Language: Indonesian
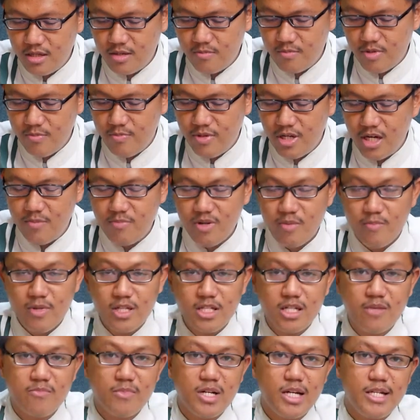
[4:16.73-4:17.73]
beberapa
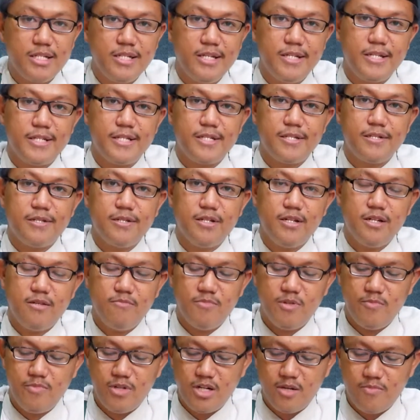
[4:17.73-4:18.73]
macam najis ya,
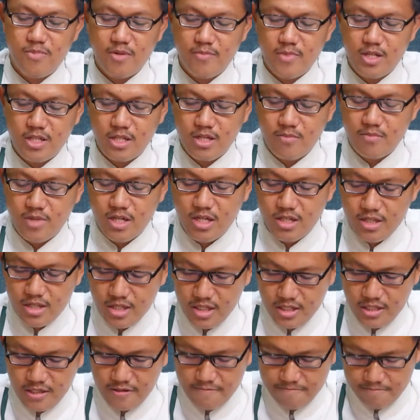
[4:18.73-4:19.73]
beberapa macam
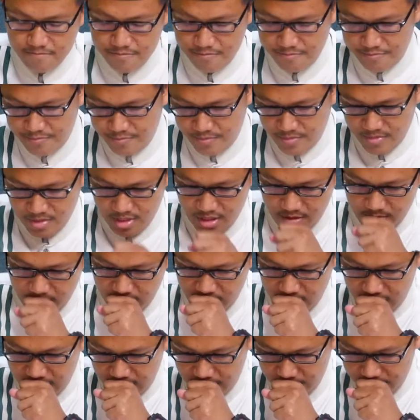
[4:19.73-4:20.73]
najis yang
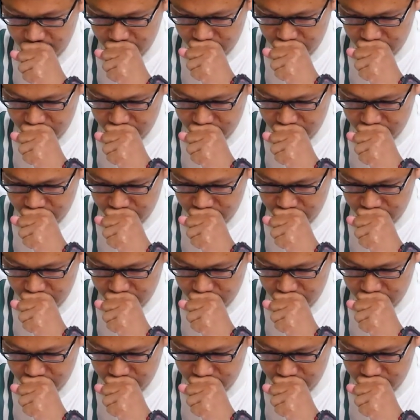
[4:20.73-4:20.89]
mana